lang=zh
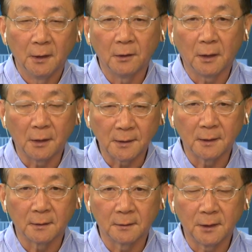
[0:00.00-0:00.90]
呃，好
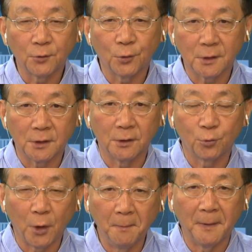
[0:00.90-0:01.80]
像听说是全